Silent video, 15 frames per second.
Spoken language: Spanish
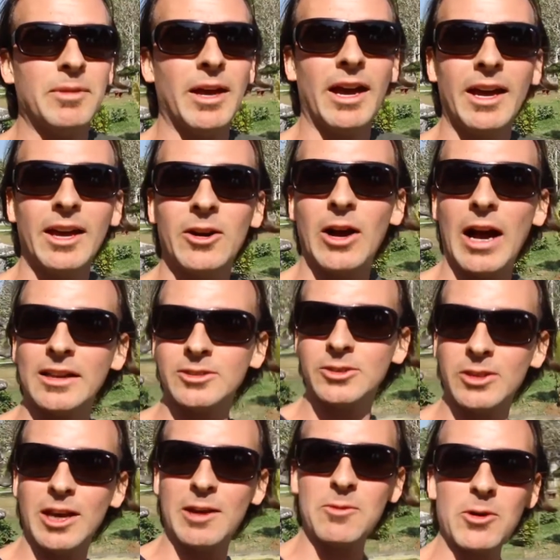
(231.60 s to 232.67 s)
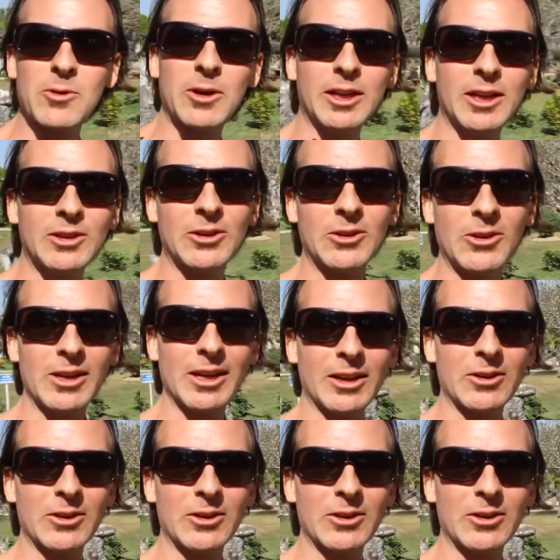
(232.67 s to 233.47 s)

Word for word: Viajeros, hace un día muy bonito hoy,